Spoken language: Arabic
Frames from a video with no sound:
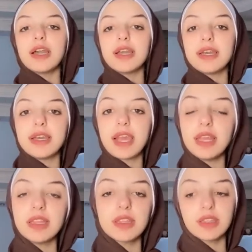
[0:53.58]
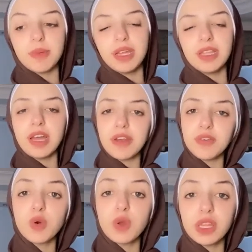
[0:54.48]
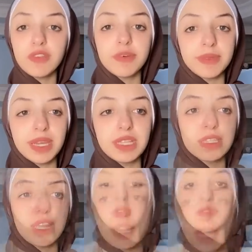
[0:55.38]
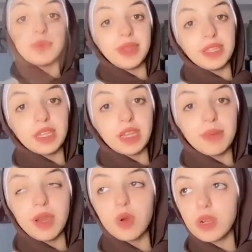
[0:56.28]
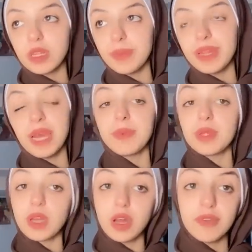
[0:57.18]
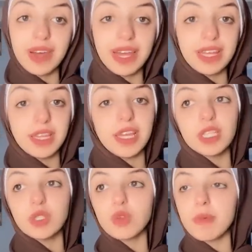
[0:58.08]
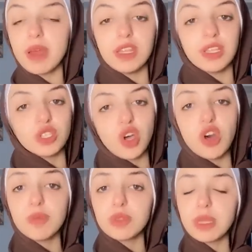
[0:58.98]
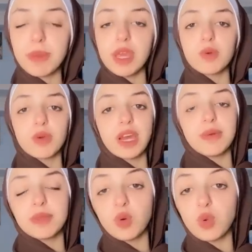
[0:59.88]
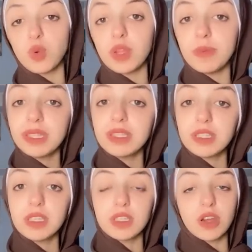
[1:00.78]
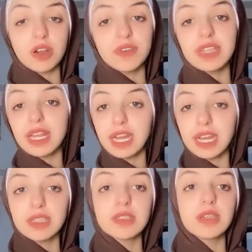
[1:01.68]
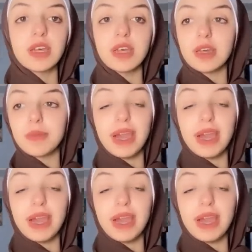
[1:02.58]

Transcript: آه، كانت طبعا احنا عارفين كلنا في بدايه في بدايه الجامعه كلنا بنحب نتعرف على ناس ويبقى لينا اصحاب وزمايل والكلام ده كله البنت دي اتعرفت على حد آه،